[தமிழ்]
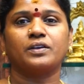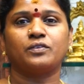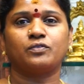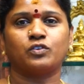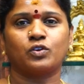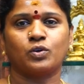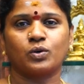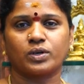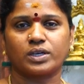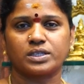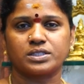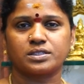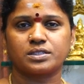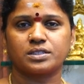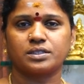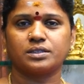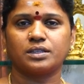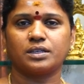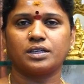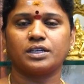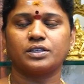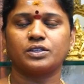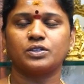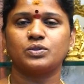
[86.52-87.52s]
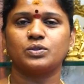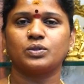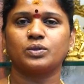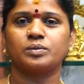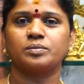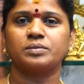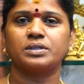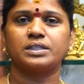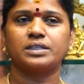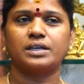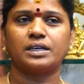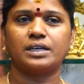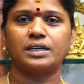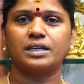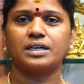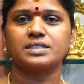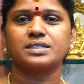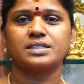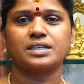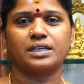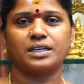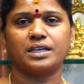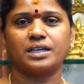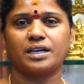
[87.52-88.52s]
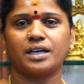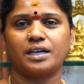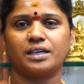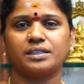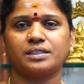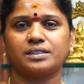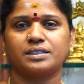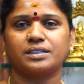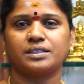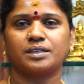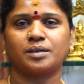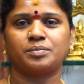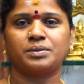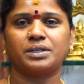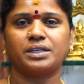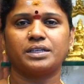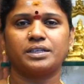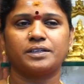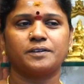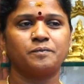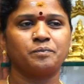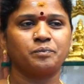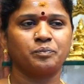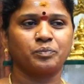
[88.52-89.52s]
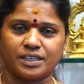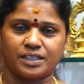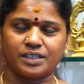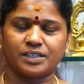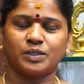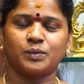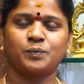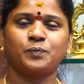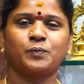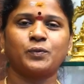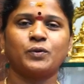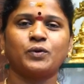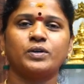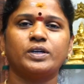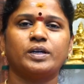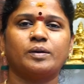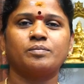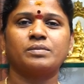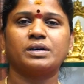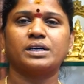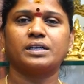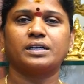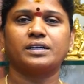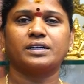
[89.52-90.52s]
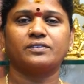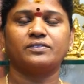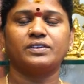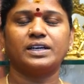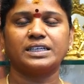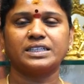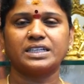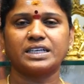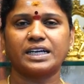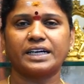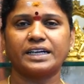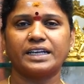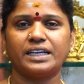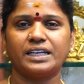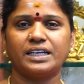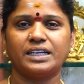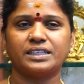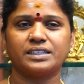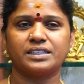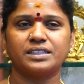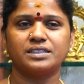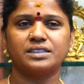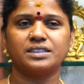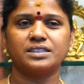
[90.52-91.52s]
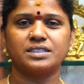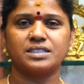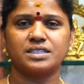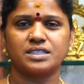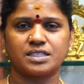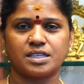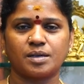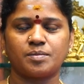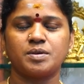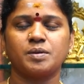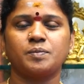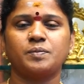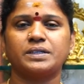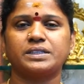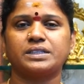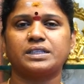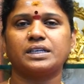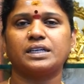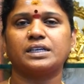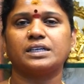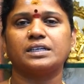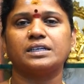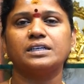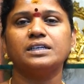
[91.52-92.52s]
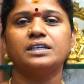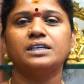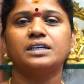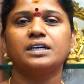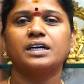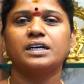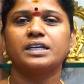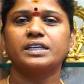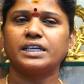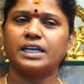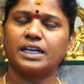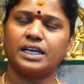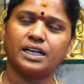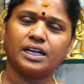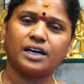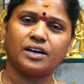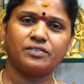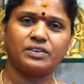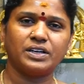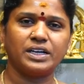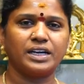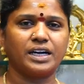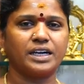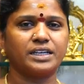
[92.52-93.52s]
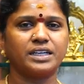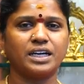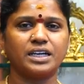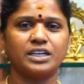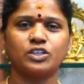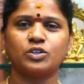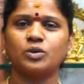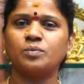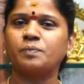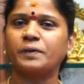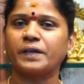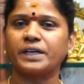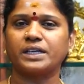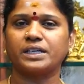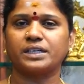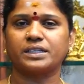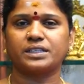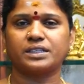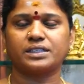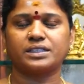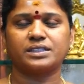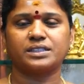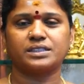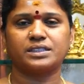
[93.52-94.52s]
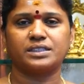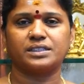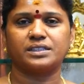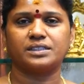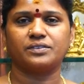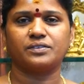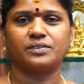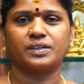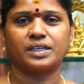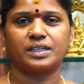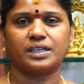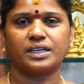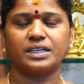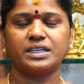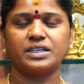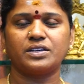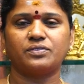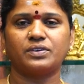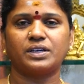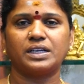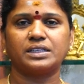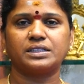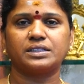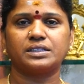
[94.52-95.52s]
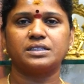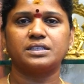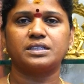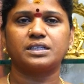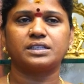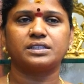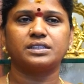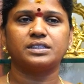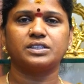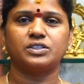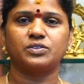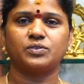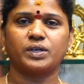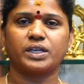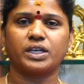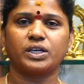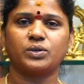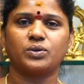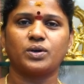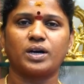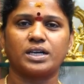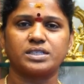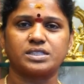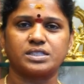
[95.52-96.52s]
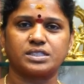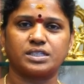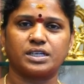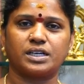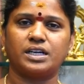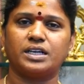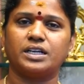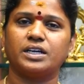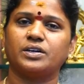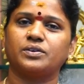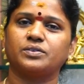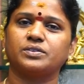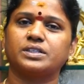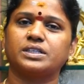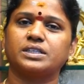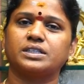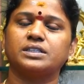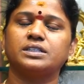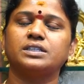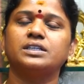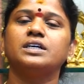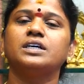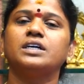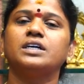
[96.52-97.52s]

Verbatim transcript: இவ்வளோ கஷ்டத்தில் இருந்தோம் இதெல்லாம் சரியாக இருக்குது அப்படின்னு இப்போது நம்ம விளக்கு கடையிலேருந்து சமீபத்தில் எல்லா வெளிநாடுகளுக்கும் போய்கிட்டு இருக்குது வராகி விளக்குன்றது இது வரைக்கும் ஆஸ்திரேலியாவுக்கு